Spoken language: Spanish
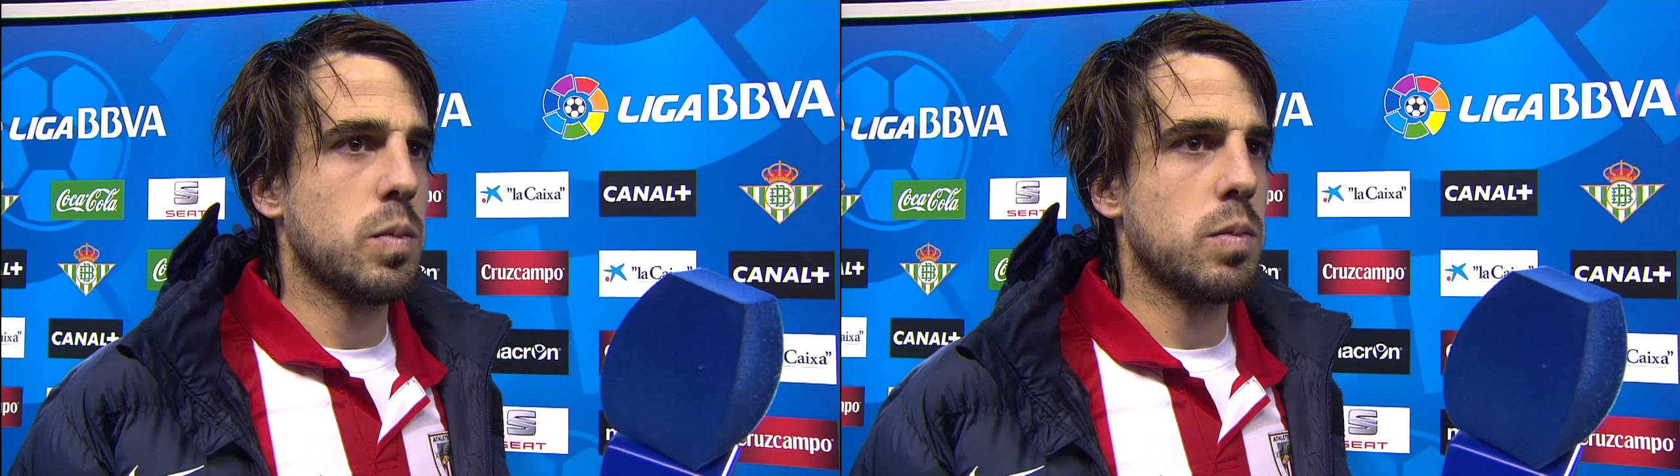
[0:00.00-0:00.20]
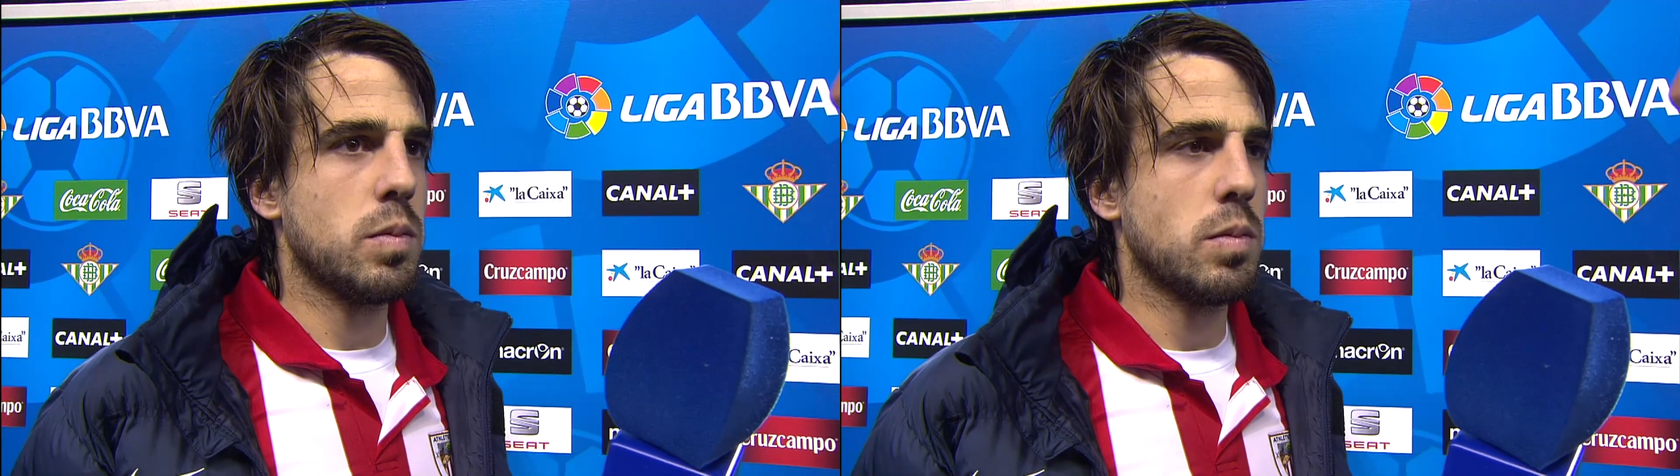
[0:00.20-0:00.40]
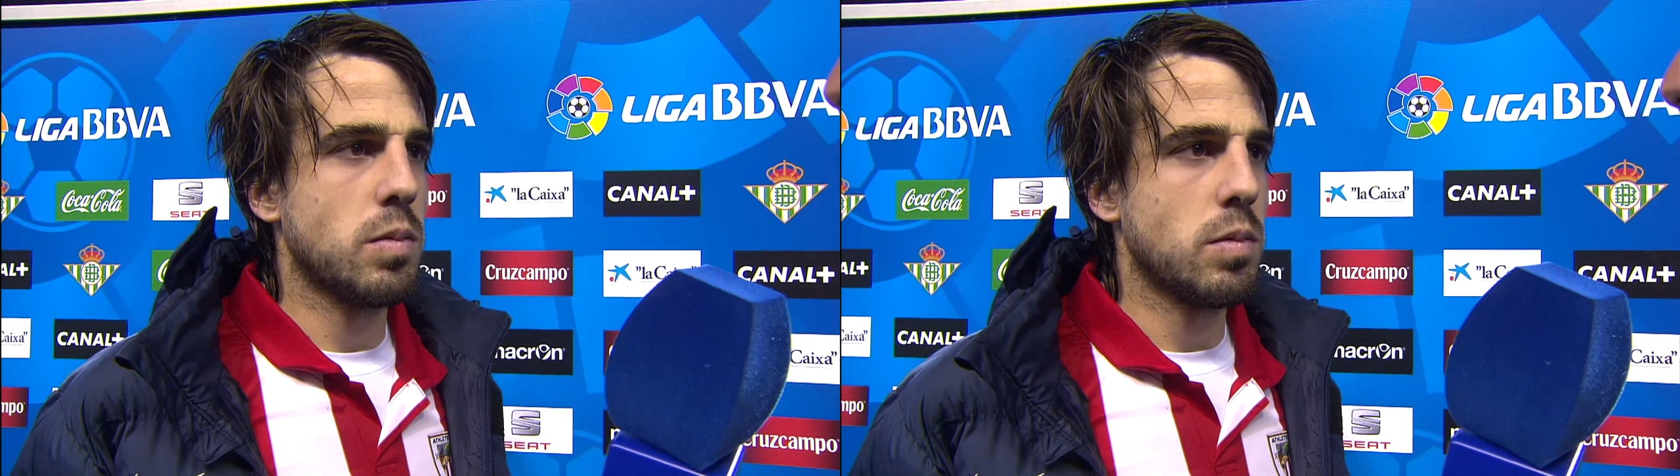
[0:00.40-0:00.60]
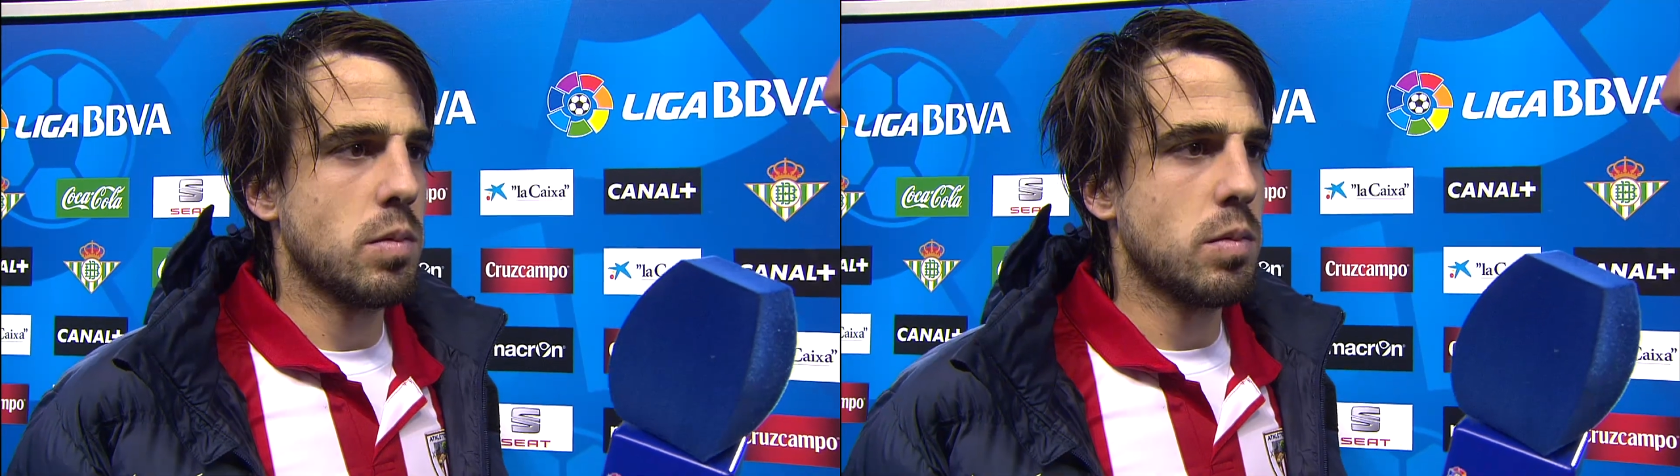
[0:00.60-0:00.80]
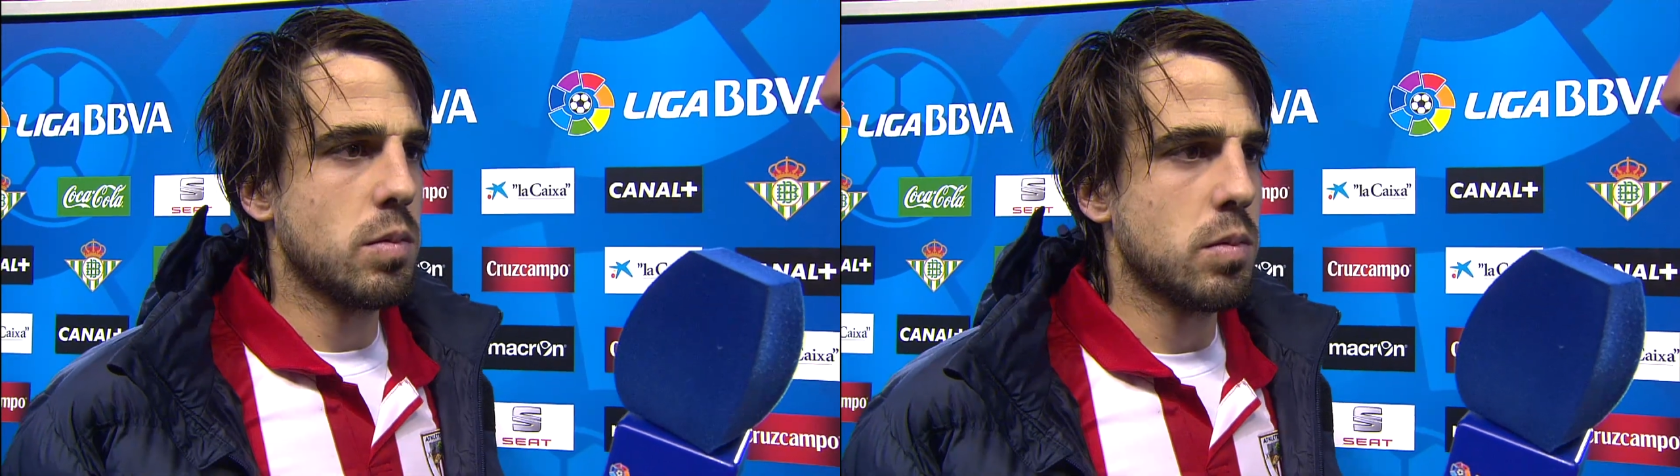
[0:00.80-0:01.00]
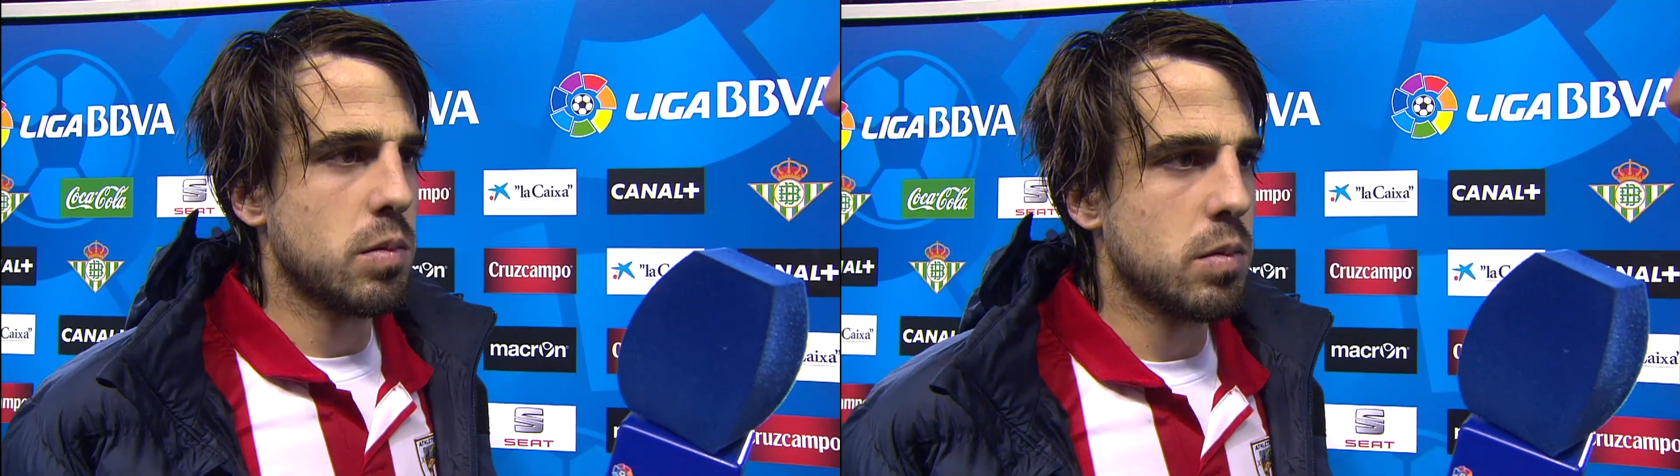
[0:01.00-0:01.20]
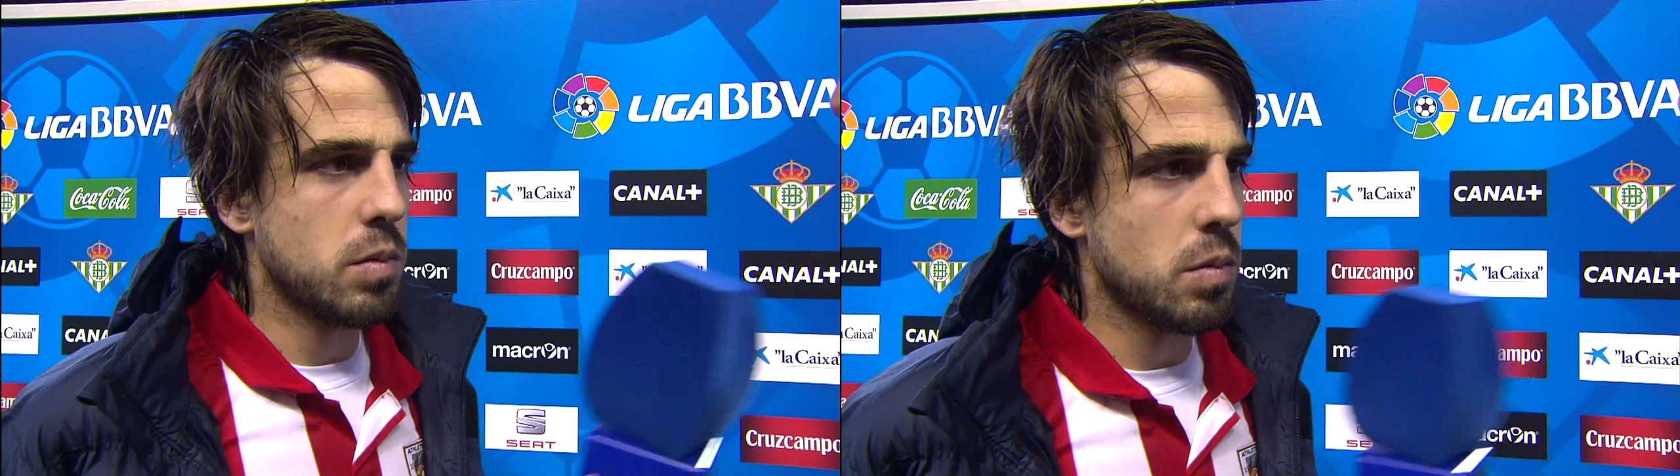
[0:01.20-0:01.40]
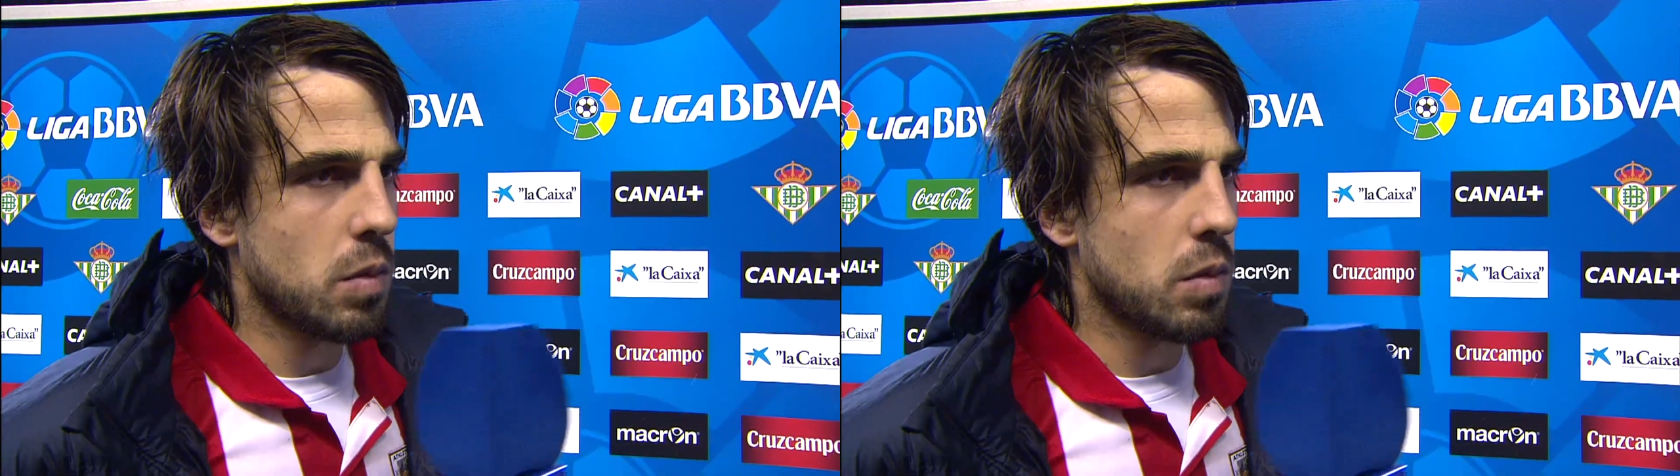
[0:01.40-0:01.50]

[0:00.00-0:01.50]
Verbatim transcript: ¿Cómo, esperabas al equipo?